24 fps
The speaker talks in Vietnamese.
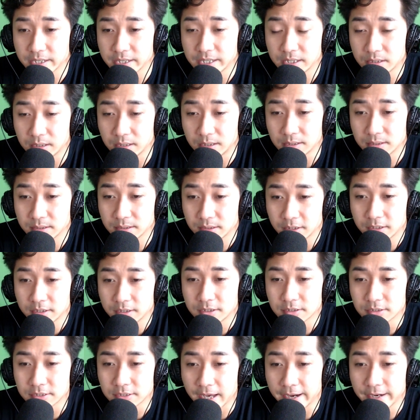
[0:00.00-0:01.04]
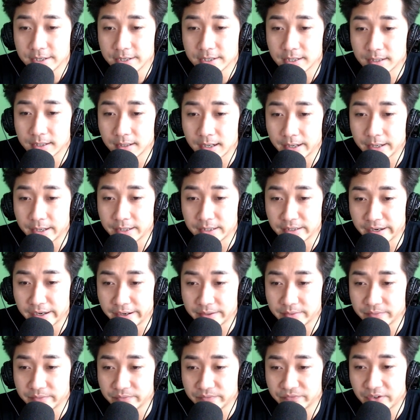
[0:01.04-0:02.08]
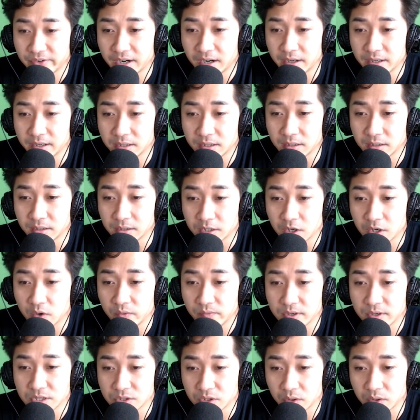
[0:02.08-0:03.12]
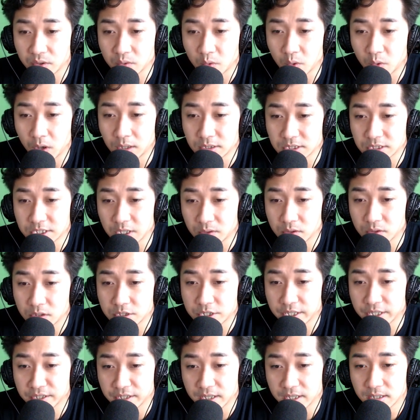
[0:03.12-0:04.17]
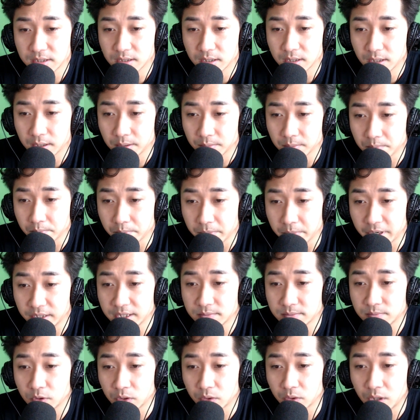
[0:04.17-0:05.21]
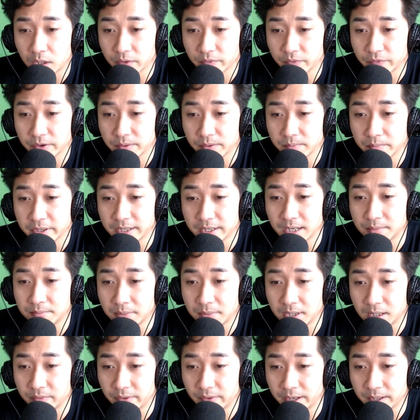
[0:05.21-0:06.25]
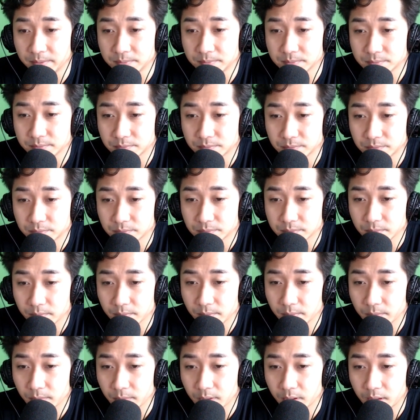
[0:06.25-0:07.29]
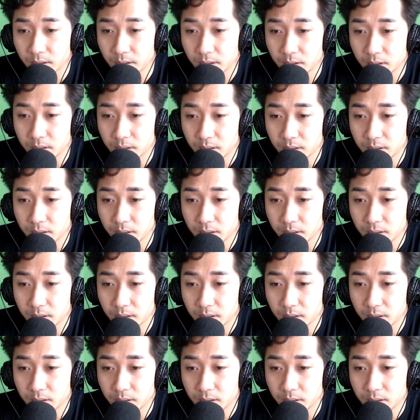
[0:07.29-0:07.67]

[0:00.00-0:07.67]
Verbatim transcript: Trên màn sương xám trong cung điện nguy nga, đáp lại tiểu thư chính nghĩa xong, Clint bắt đầu cân nhắc làm sao truyền tin tức này cho người trong ngược.